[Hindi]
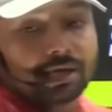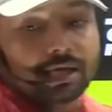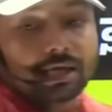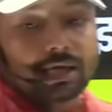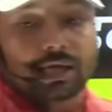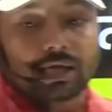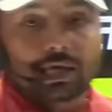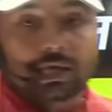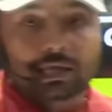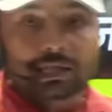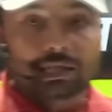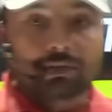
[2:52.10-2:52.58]
के
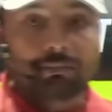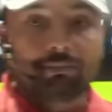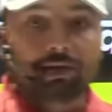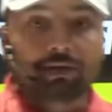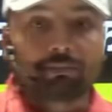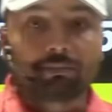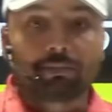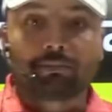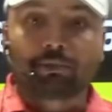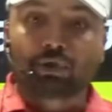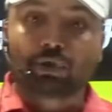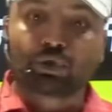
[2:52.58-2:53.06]
एज लिमिट
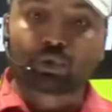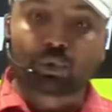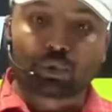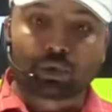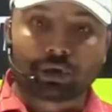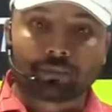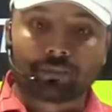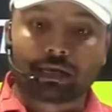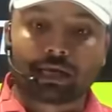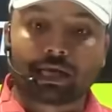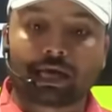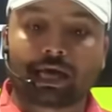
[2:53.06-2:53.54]
में भी
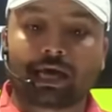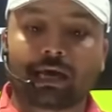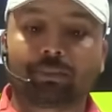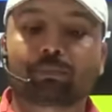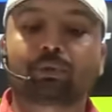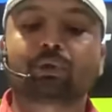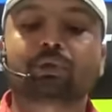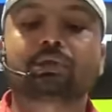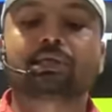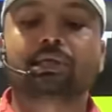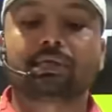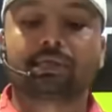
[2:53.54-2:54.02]
छूट मिलेगा
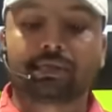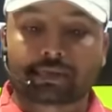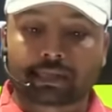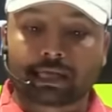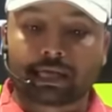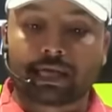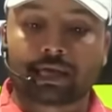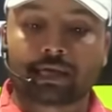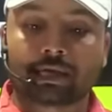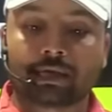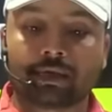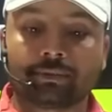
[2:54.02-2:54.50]
आपको तीन
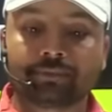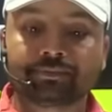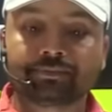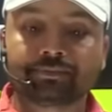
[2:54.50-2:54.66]
साल का